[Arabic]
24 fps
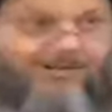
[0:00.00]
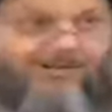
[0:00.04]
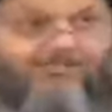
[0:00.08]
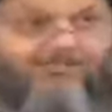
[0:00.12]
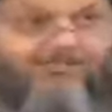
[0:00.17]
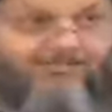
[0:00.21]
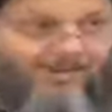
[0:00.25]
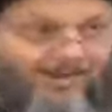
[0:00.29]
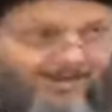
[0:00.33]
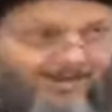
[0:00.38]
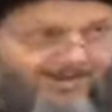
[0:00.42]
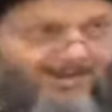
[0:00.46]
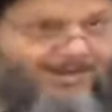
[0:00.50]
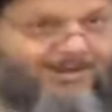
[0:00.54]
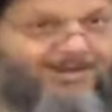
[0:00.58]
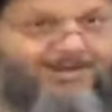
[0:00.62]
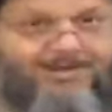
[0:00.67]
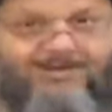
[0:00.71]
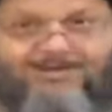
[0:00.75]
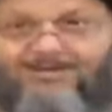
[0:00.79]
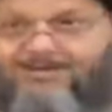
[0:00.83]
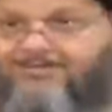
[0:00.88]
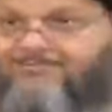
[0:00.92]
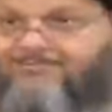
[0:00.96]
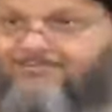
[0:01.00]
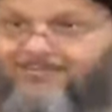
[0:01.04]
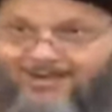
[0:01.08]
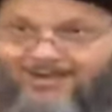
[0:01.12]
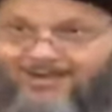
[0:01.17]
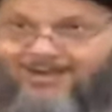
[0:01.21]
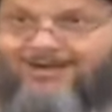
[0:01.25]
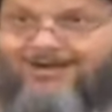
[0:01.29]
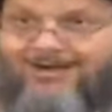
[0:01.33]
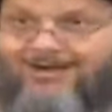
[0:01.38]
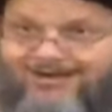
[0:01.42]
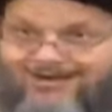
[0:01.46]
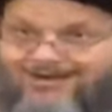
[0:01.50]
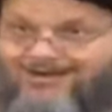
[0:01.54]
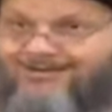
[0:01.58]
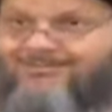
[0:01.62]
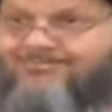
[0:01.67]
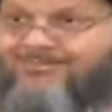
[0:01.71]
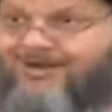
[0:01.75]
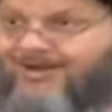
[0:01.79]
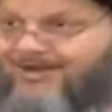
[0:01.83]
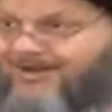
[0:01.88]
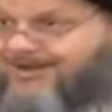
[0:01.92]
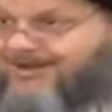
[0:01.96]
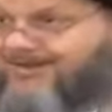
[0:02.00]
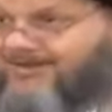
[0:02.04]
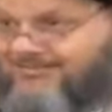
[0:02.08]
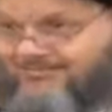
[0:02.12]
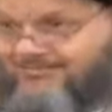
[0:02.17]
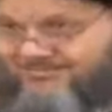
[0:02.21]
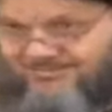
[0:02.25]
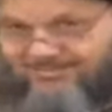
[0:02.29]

ما قائل ما قائل ما قائل